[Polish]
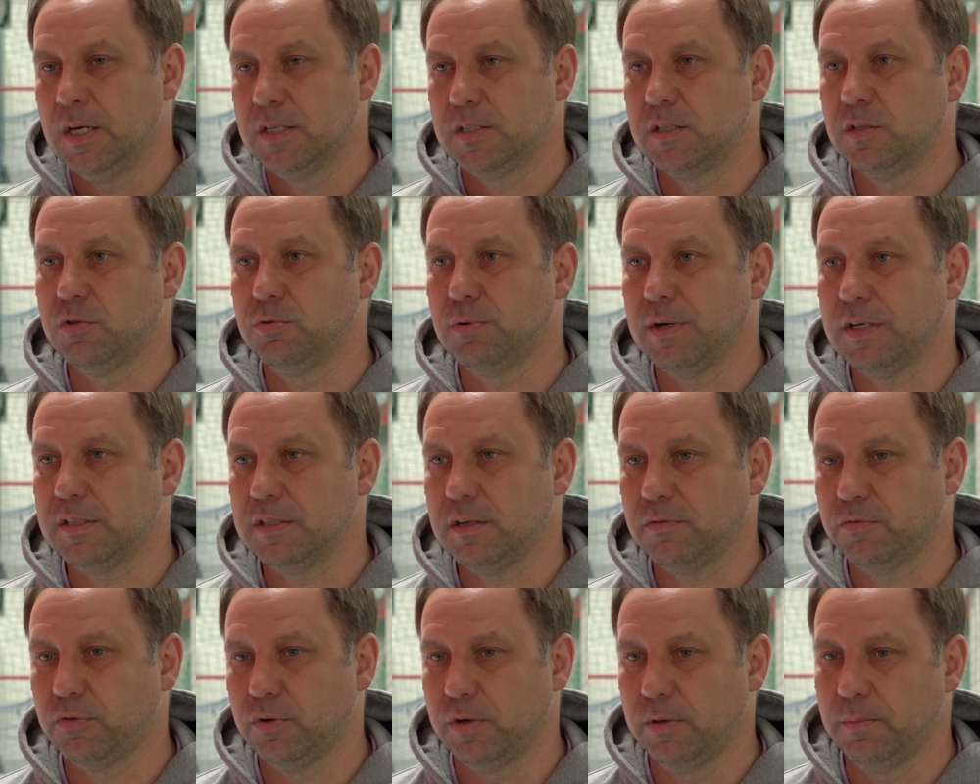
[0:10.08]

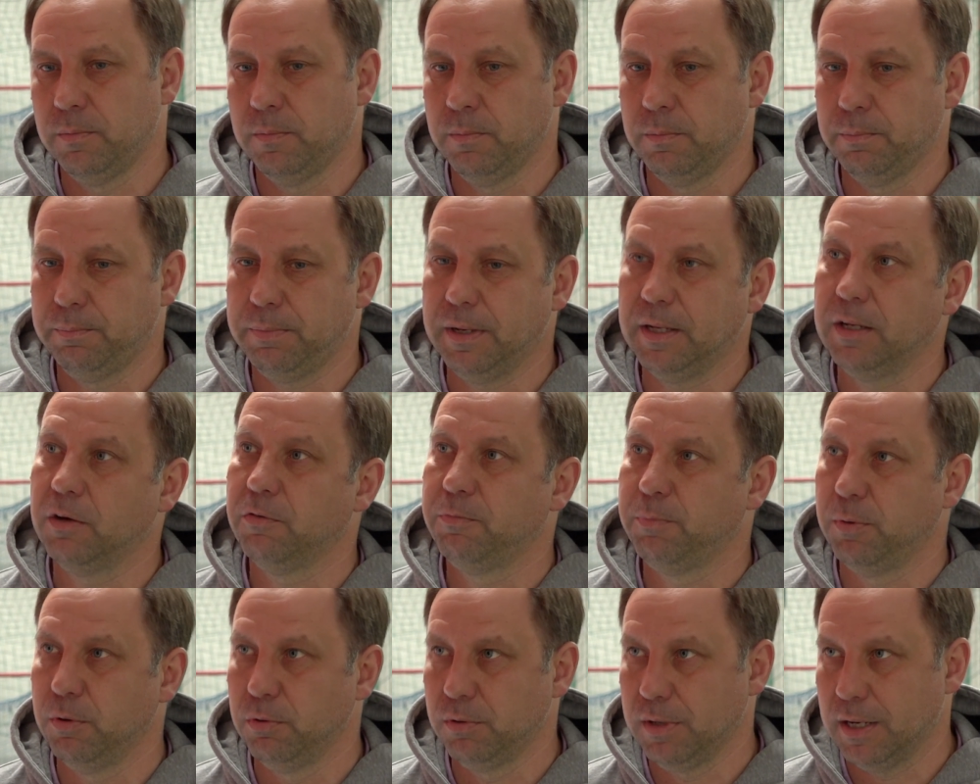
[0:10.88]
sytuacja, w którym
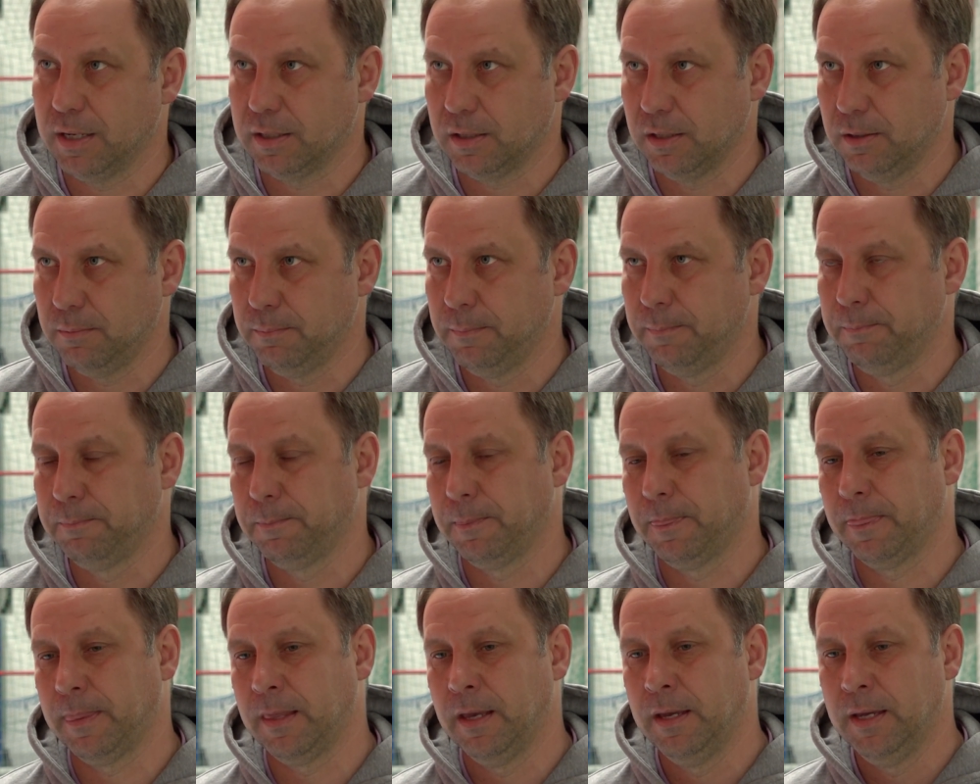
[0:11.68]
padał w polu
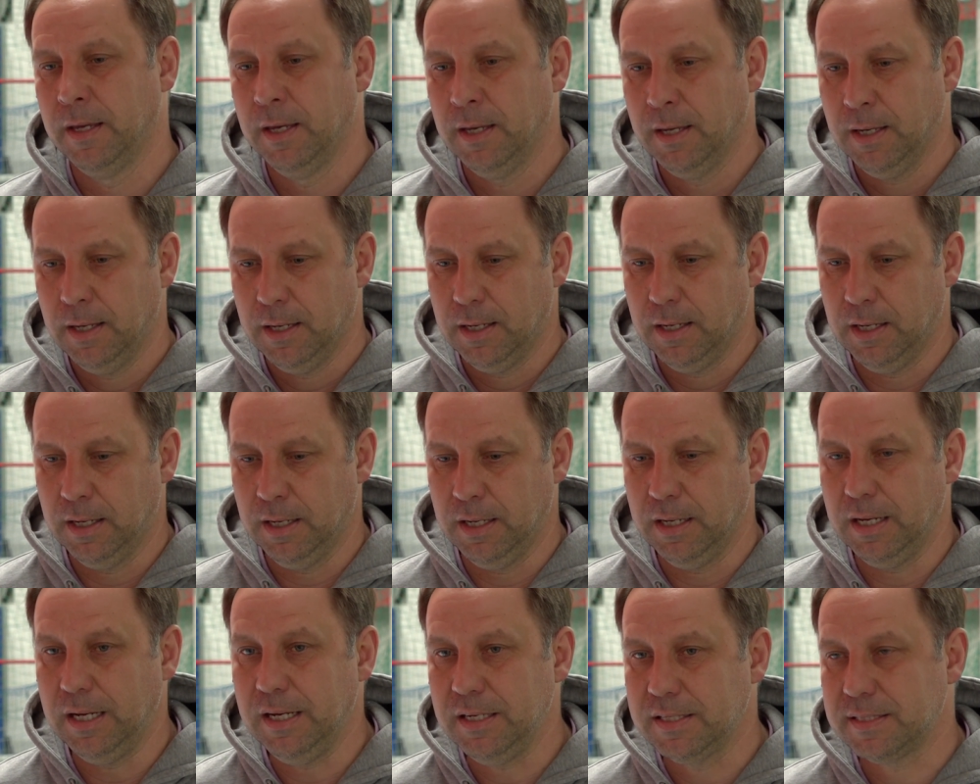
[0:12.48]
karnym
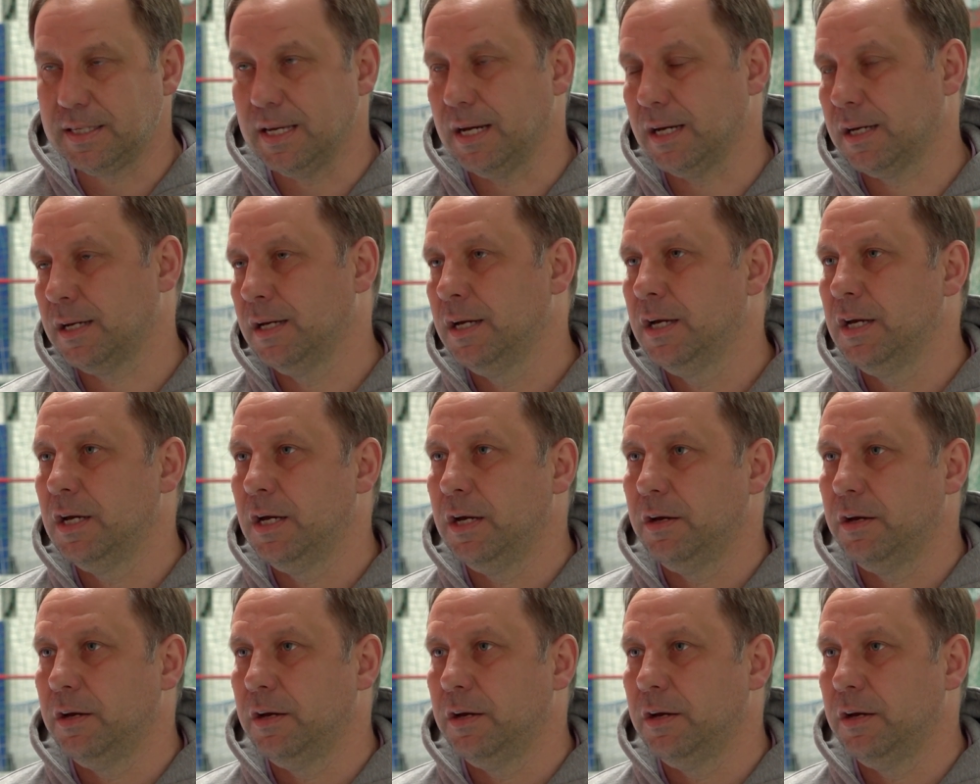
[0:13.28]
e, Isak.